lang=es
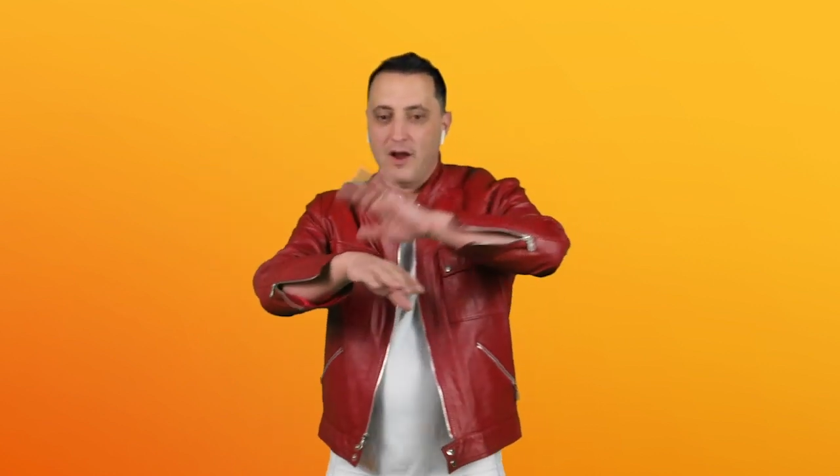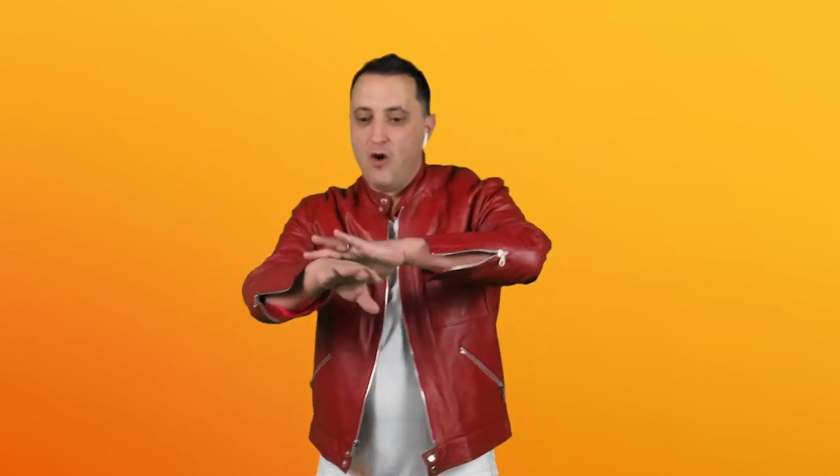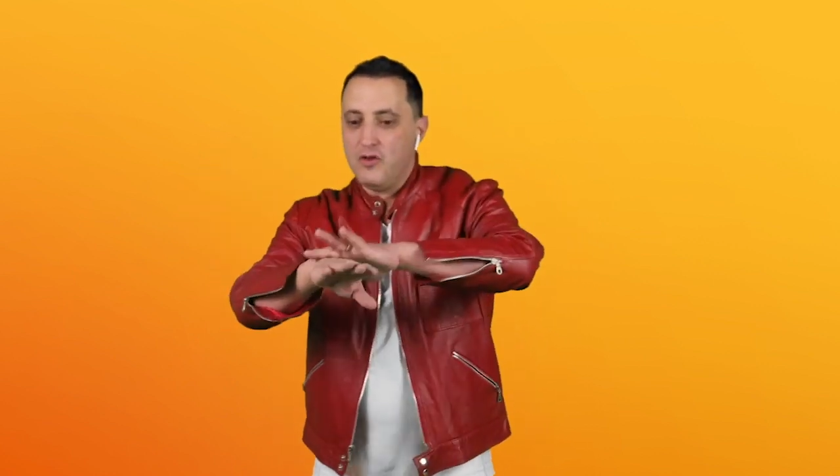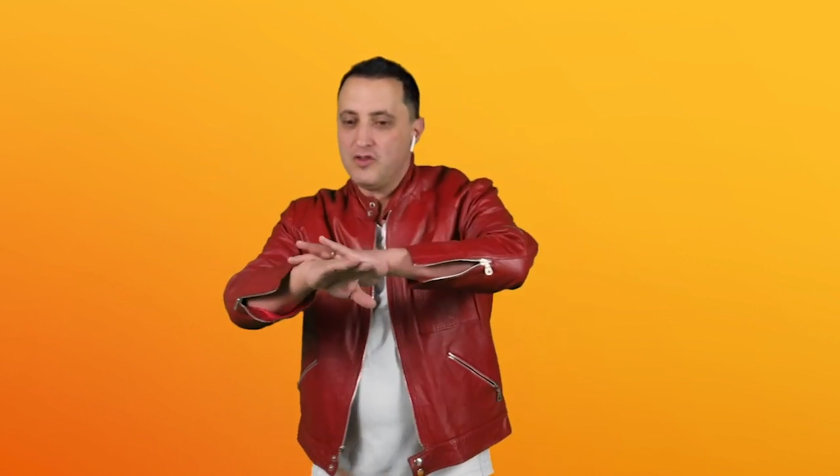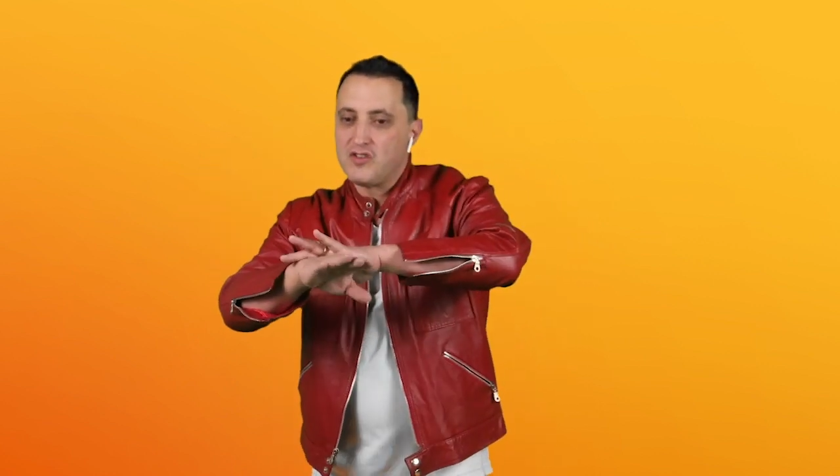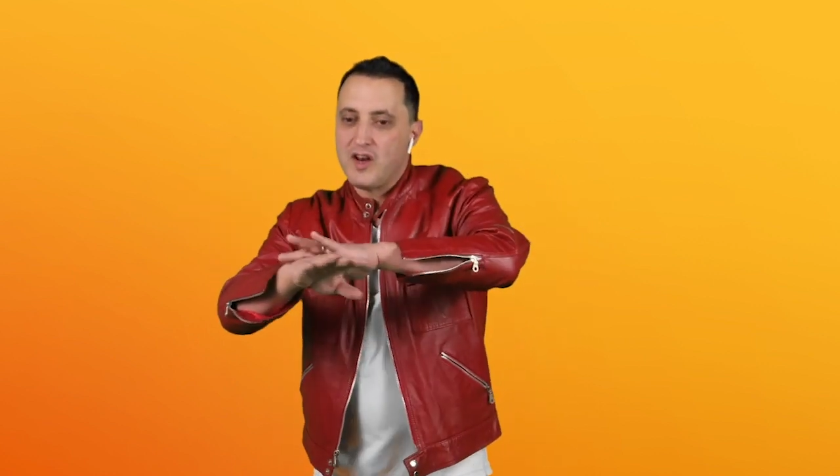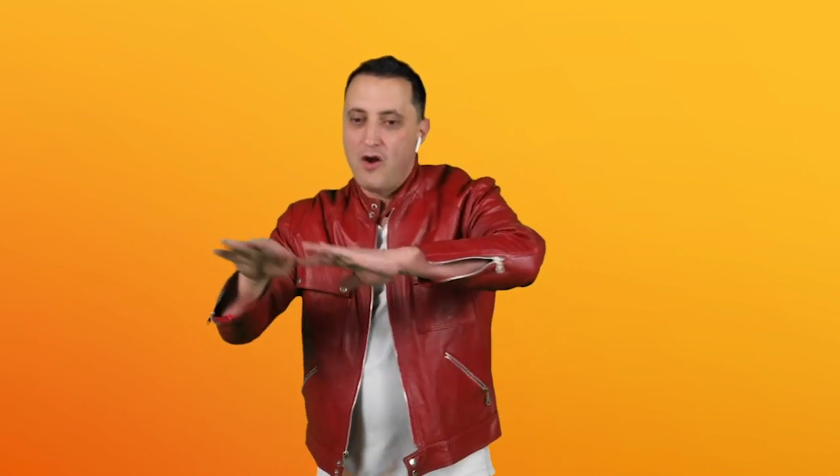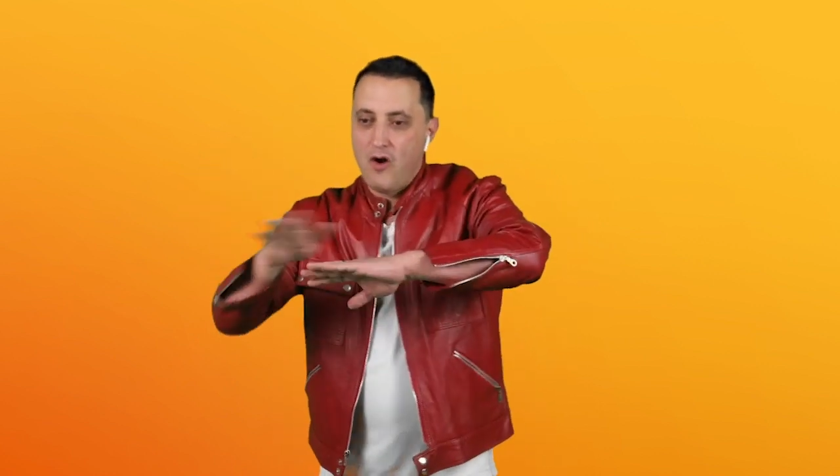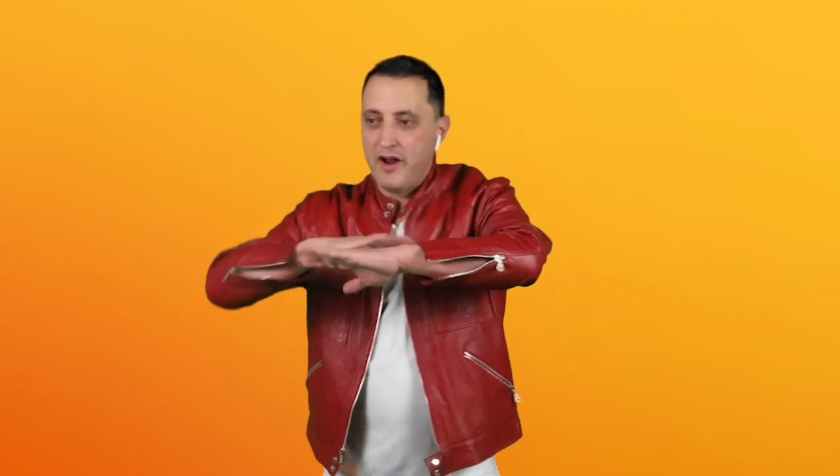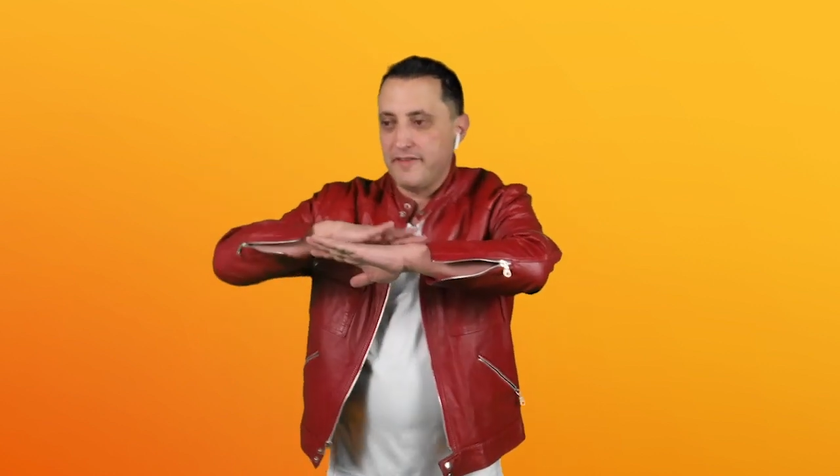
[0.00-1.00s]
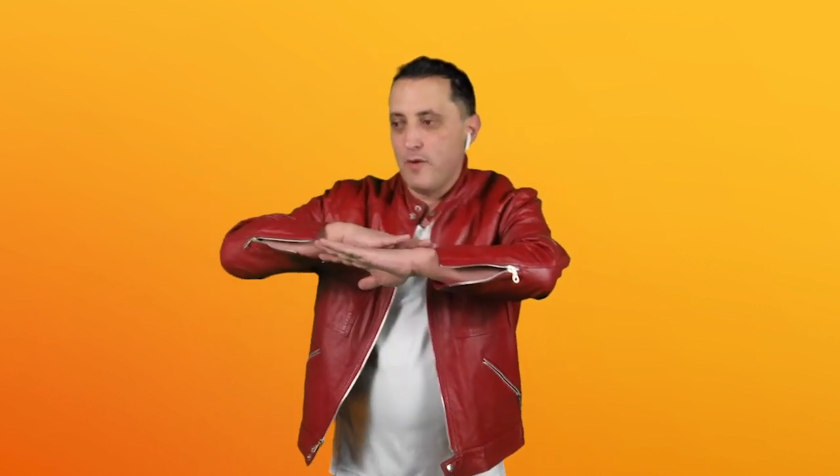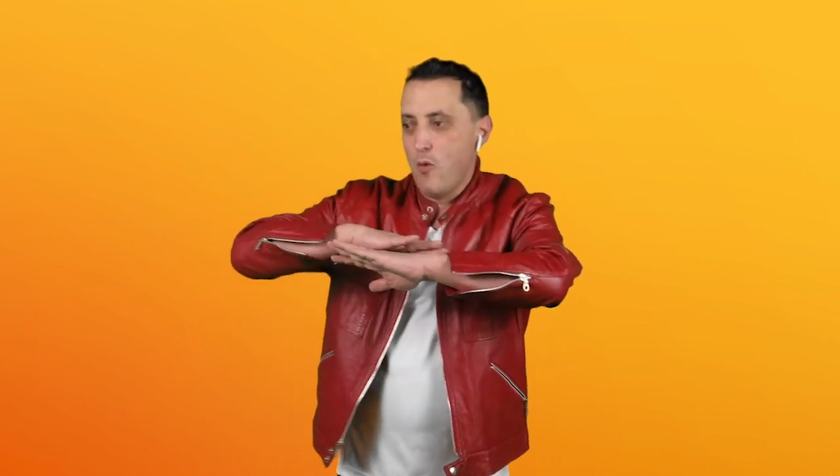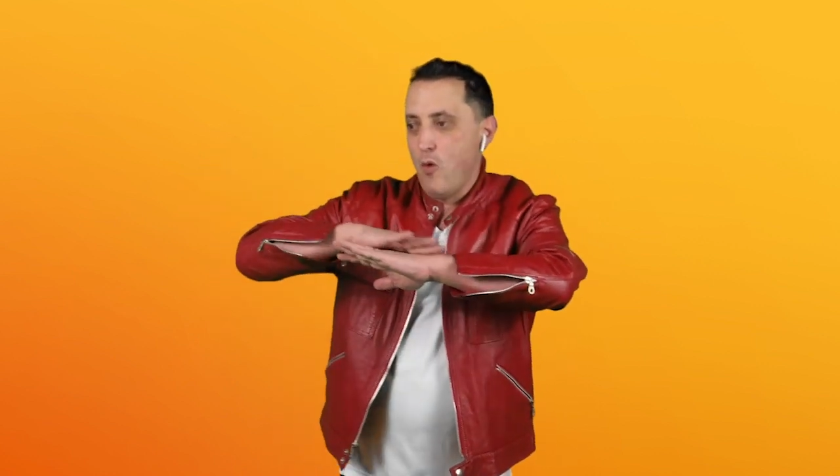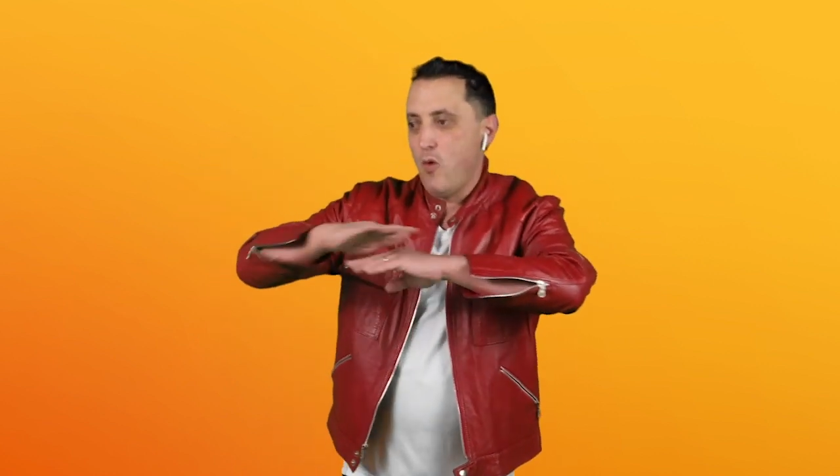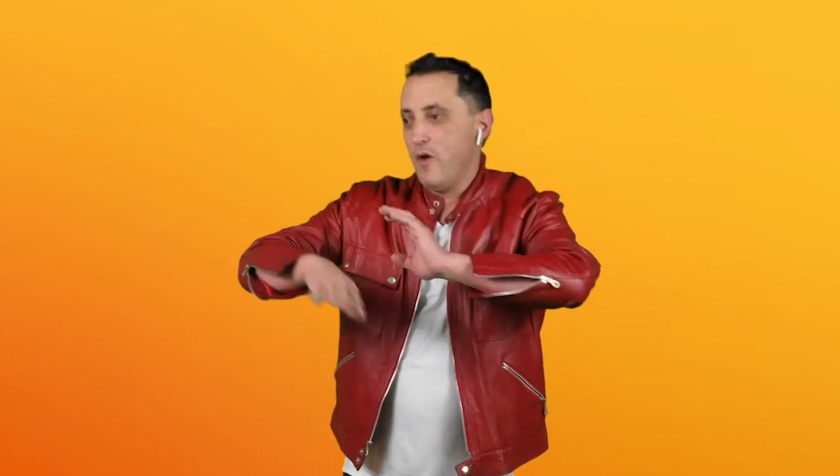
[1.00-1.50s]
tengo dos relojes
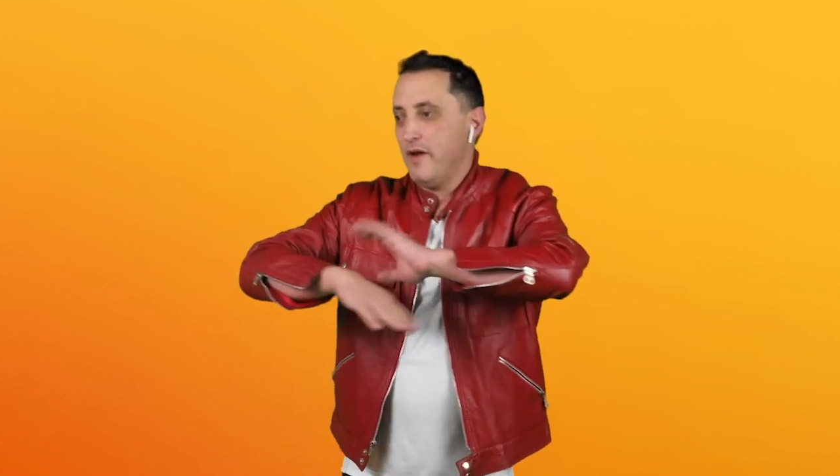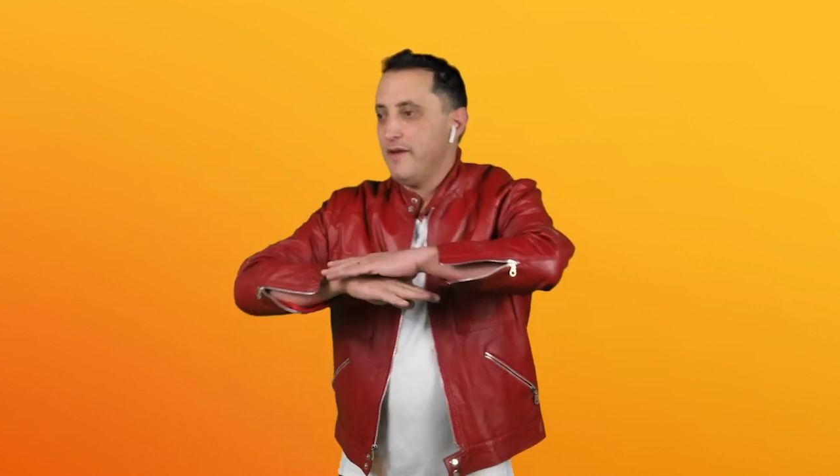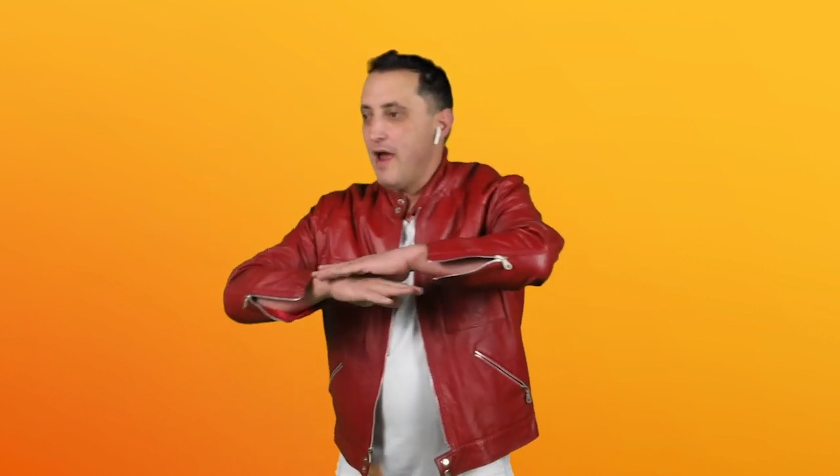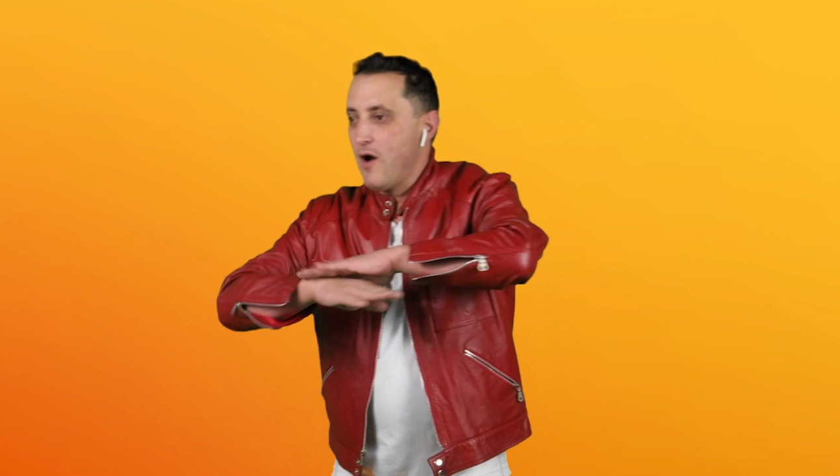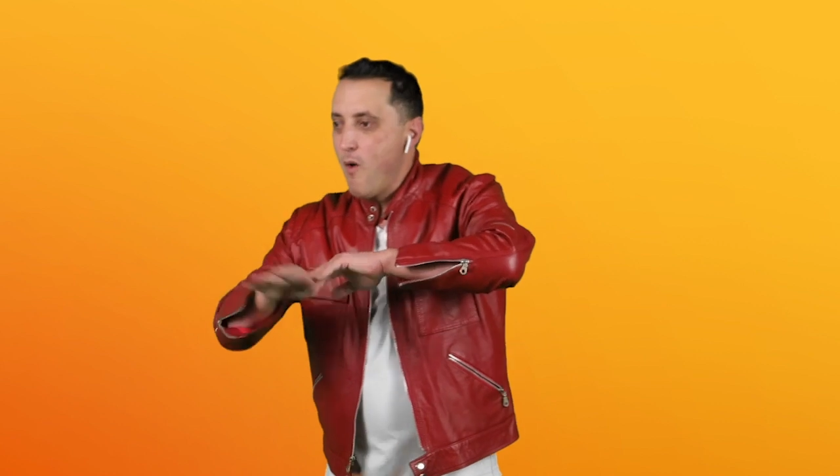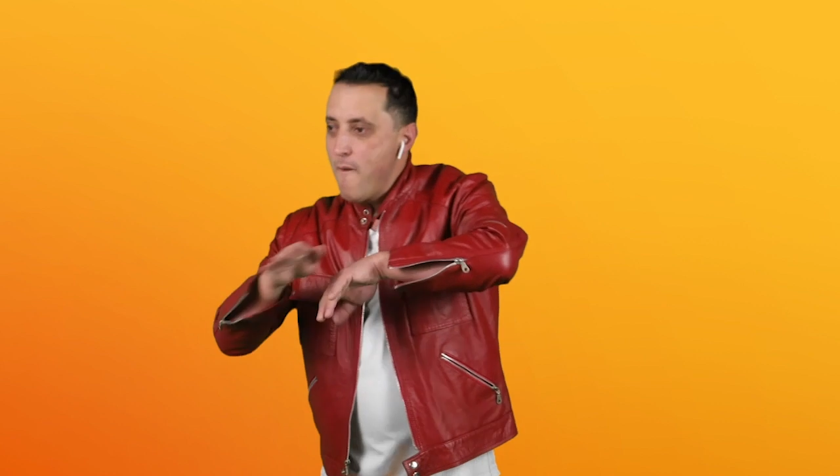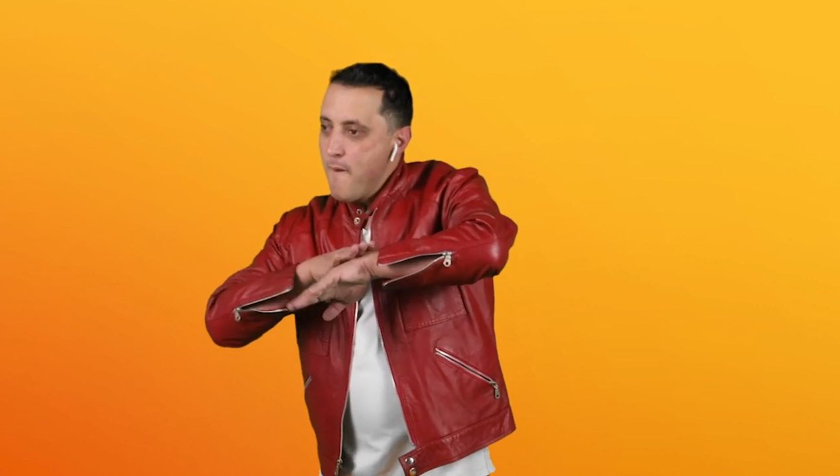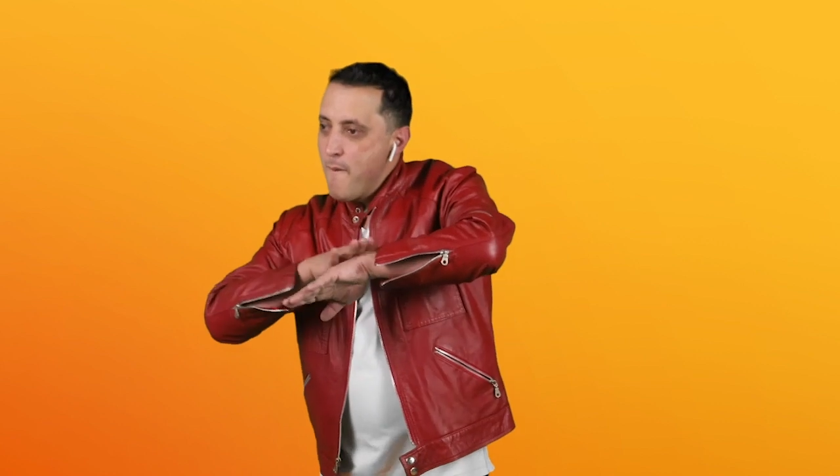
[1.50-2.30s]
y hago...